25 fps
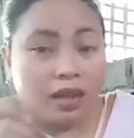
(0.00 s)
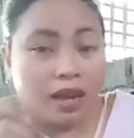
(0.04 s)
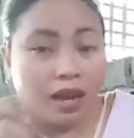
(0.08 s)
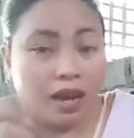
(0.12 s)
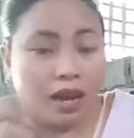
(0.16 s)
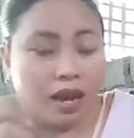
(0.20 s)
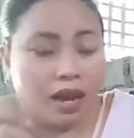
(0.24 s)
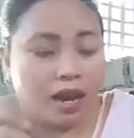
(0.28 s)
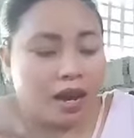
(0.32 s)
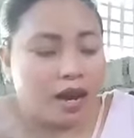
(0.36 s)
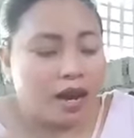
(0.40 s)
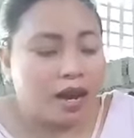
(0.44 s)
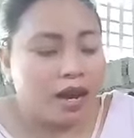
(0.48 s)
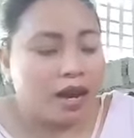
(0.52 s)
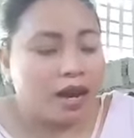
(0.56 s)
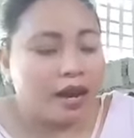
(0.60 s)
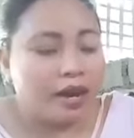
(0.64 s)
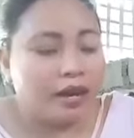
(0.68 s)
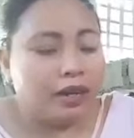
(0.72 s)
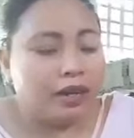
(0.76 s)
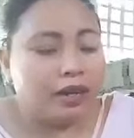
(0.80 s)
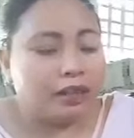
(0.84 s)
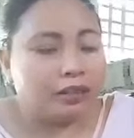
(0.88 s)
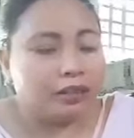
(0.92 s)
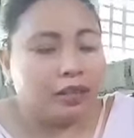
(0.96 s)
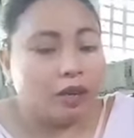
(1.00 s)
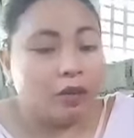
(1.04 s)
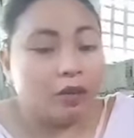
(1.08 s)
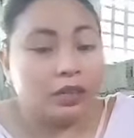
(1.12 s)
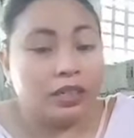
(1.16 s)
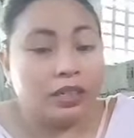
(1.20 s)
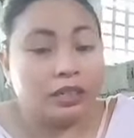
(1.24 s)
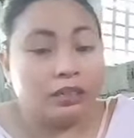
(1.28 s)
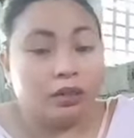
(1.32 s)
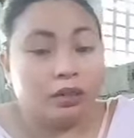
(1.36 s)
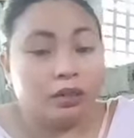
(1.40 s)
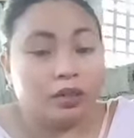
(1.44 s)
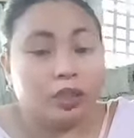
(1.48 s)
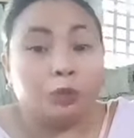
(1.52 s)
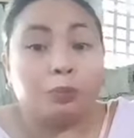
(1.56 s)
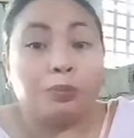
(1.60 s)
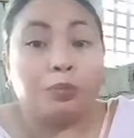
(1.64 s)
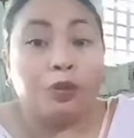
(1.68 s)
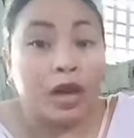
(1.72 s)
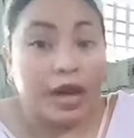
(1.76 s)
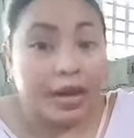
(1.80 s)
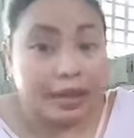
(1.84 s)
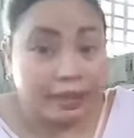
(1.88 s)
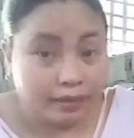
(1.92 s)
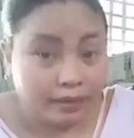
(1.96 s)
uh, tawag nito,
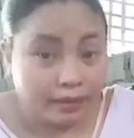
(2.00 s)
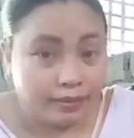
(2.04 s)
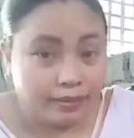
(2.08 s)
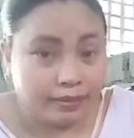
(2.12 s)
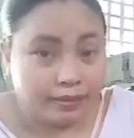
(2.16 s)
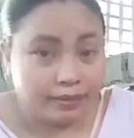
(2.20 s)
Sprite.